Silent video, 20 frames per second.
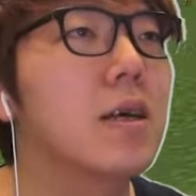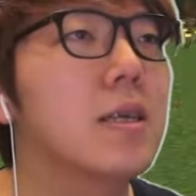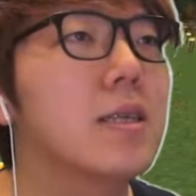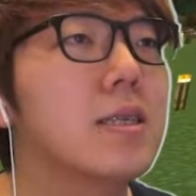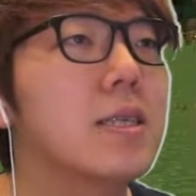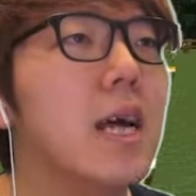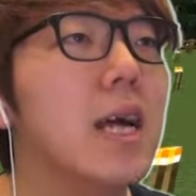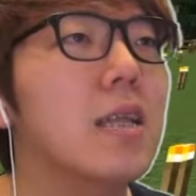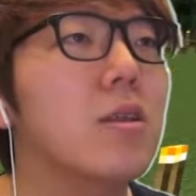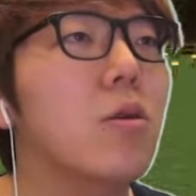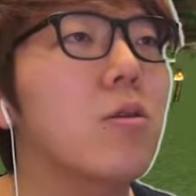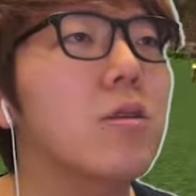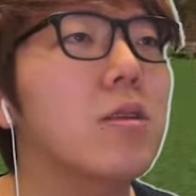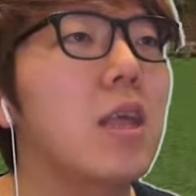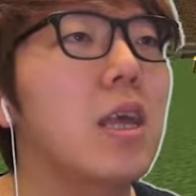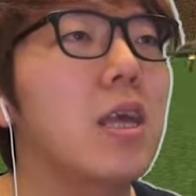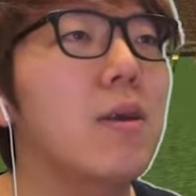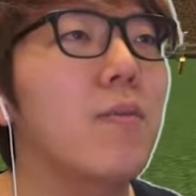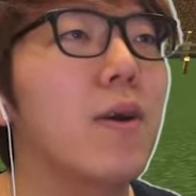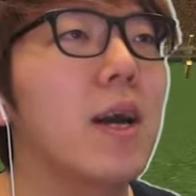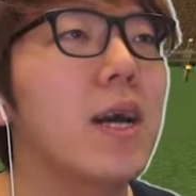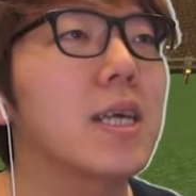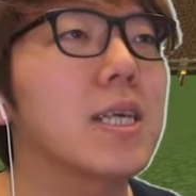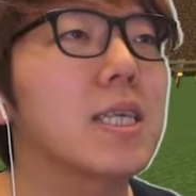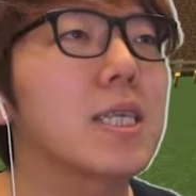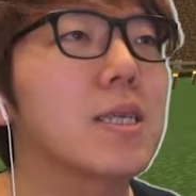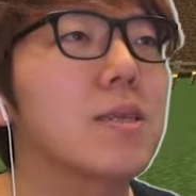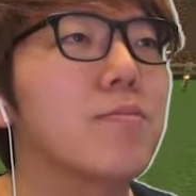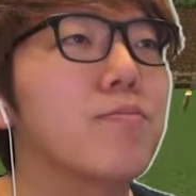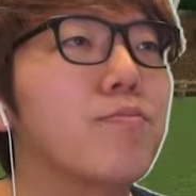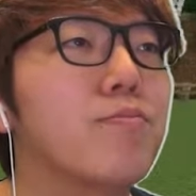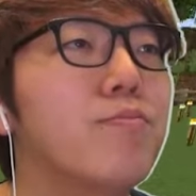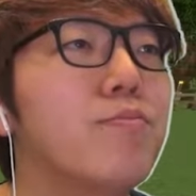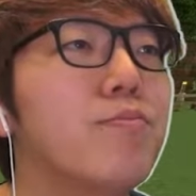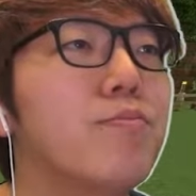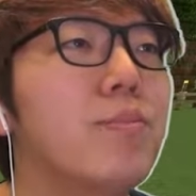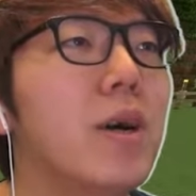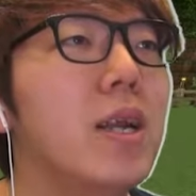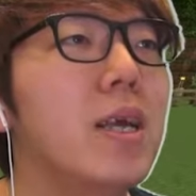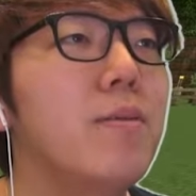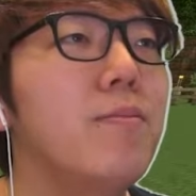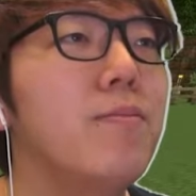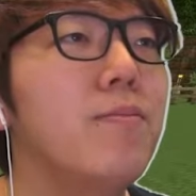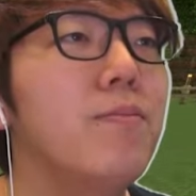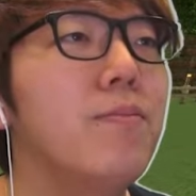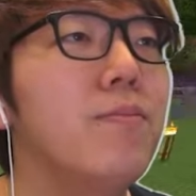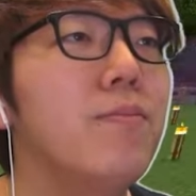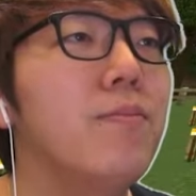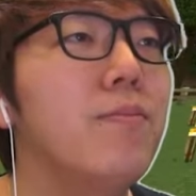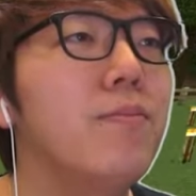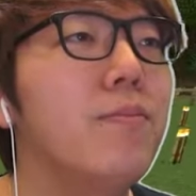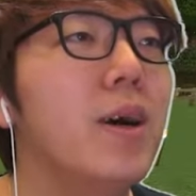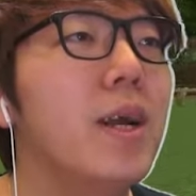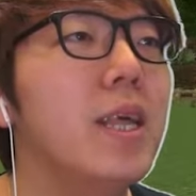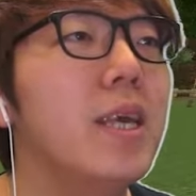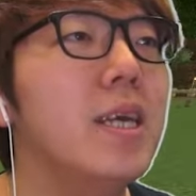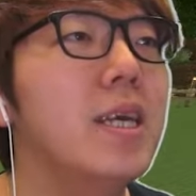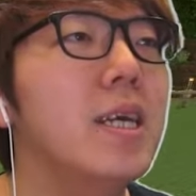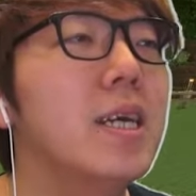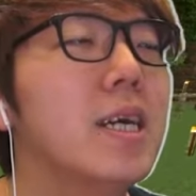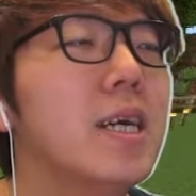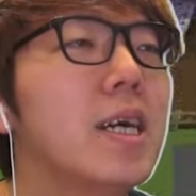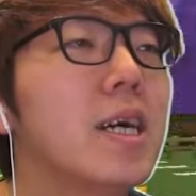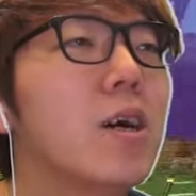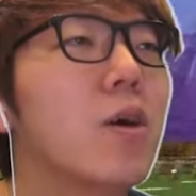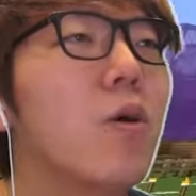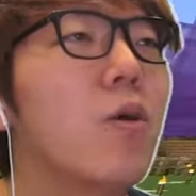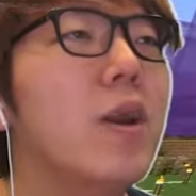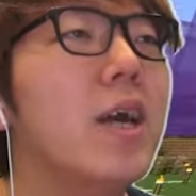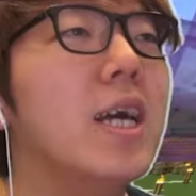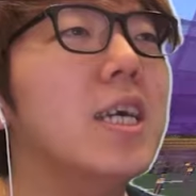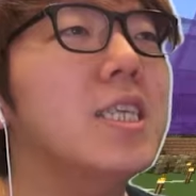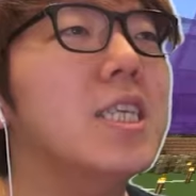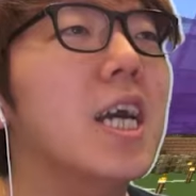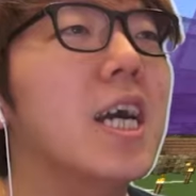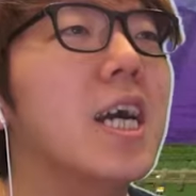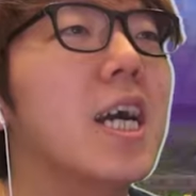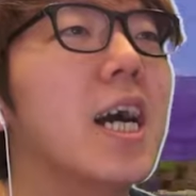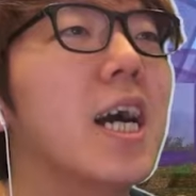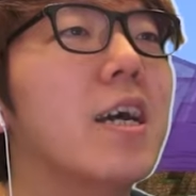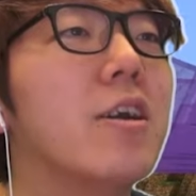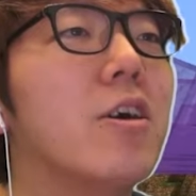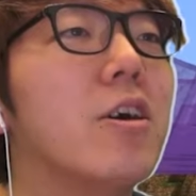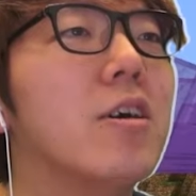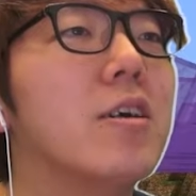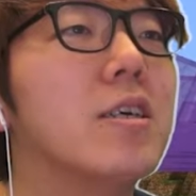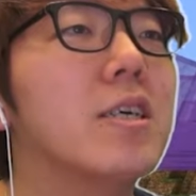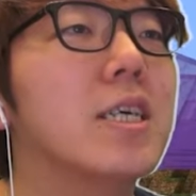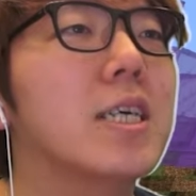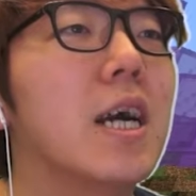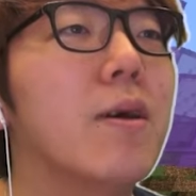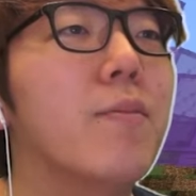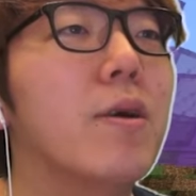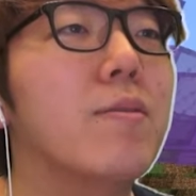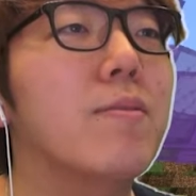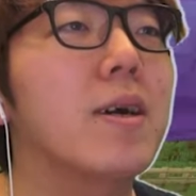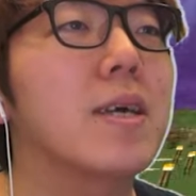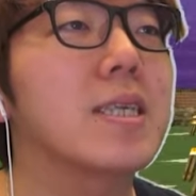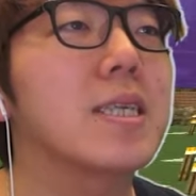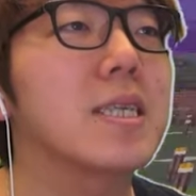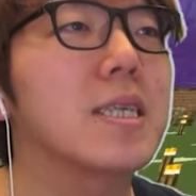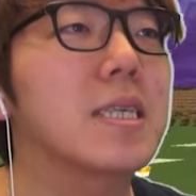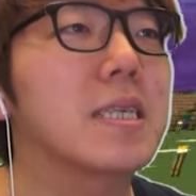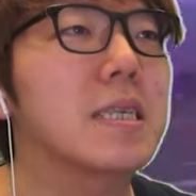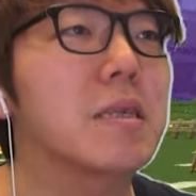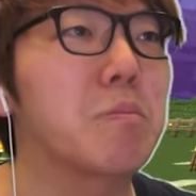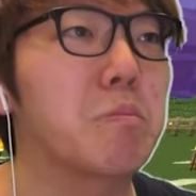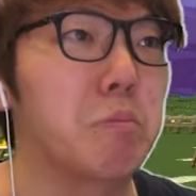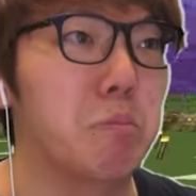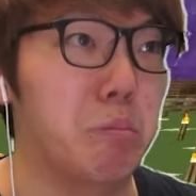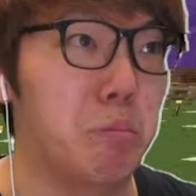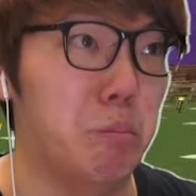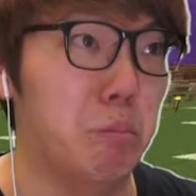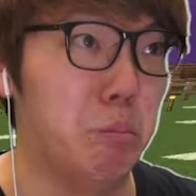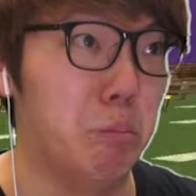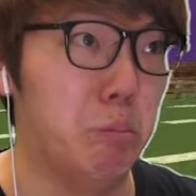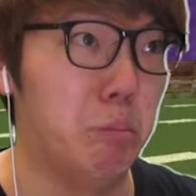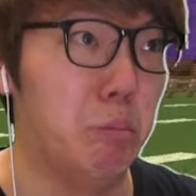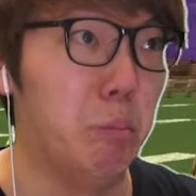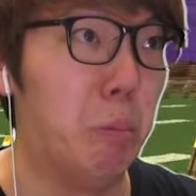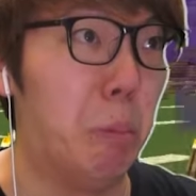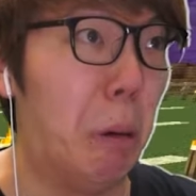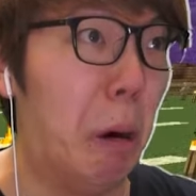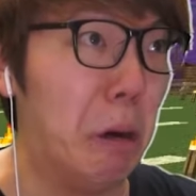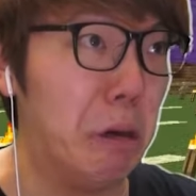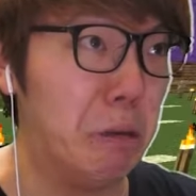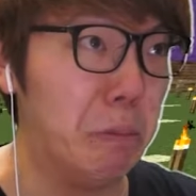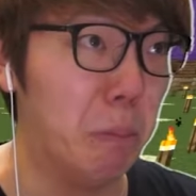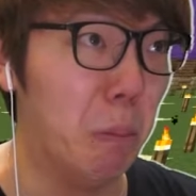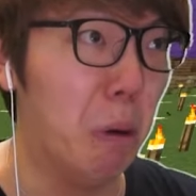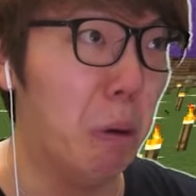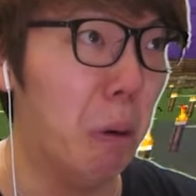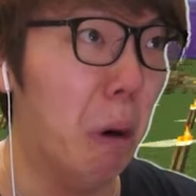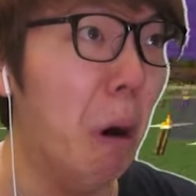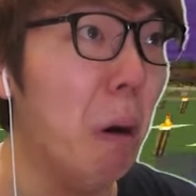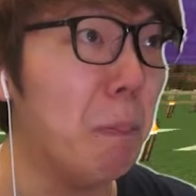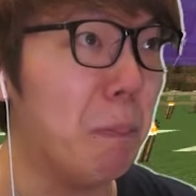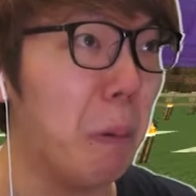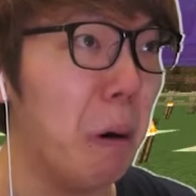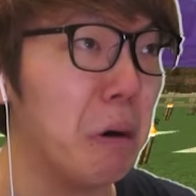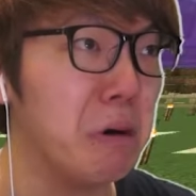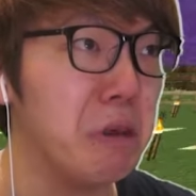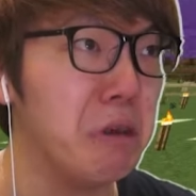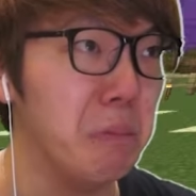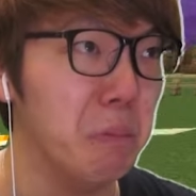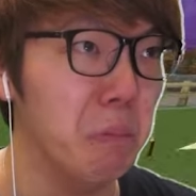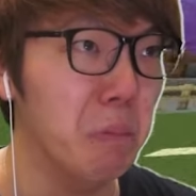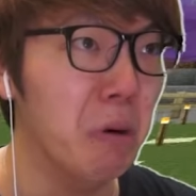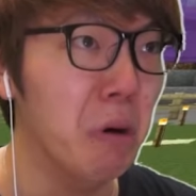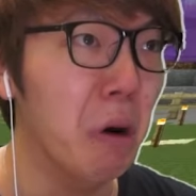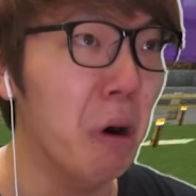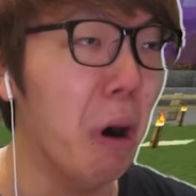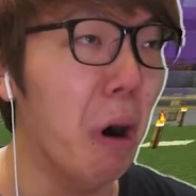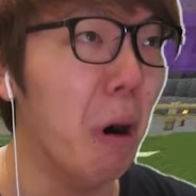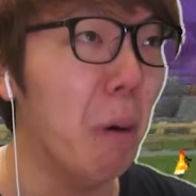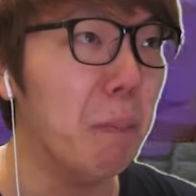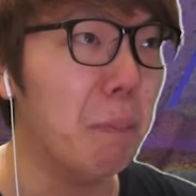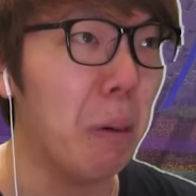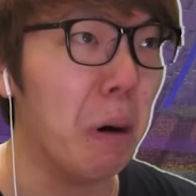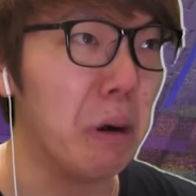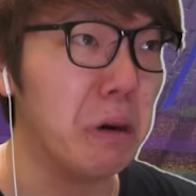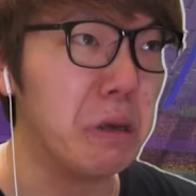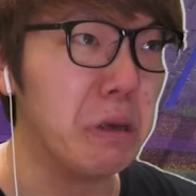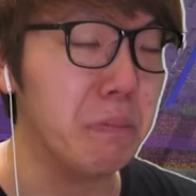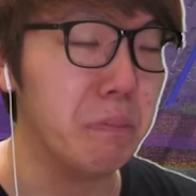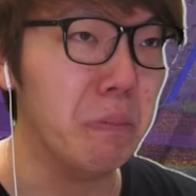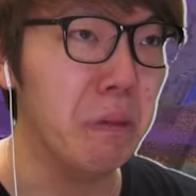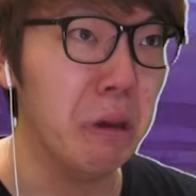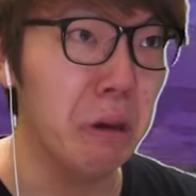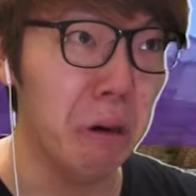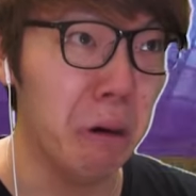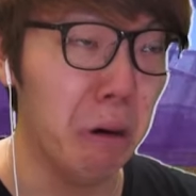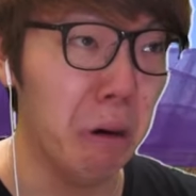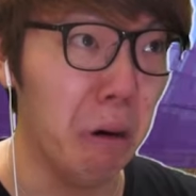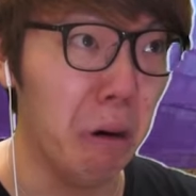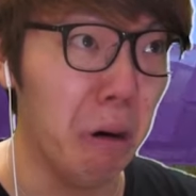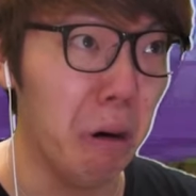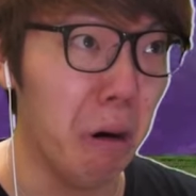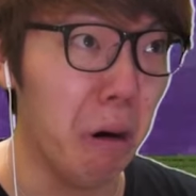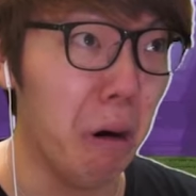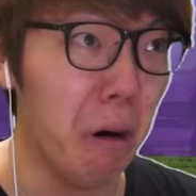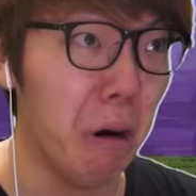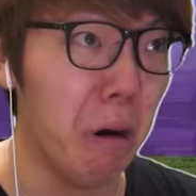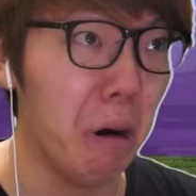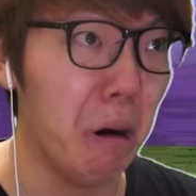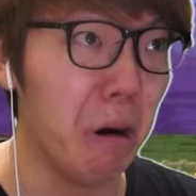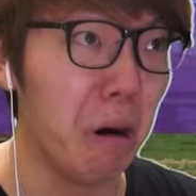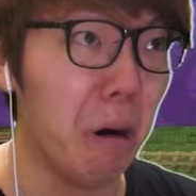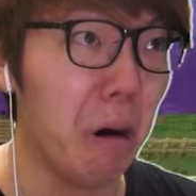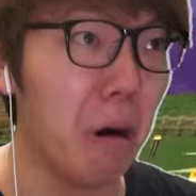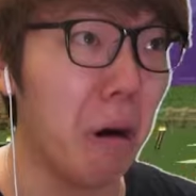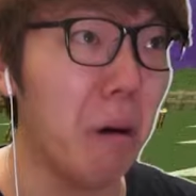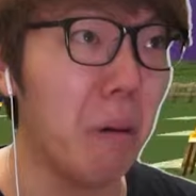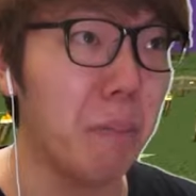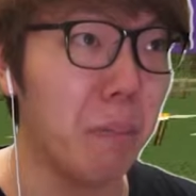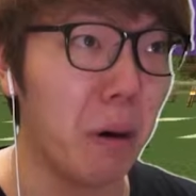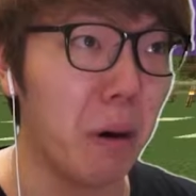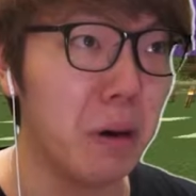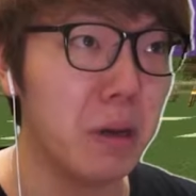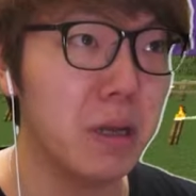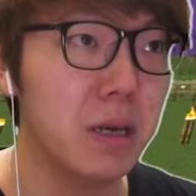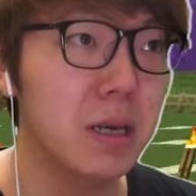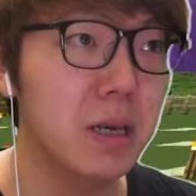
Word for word: さあ、取っていきます。パリン、パリン。これが時間かかる。頑張ります。パリン、おパリン、おパリン、お、お、お、お、お、パ。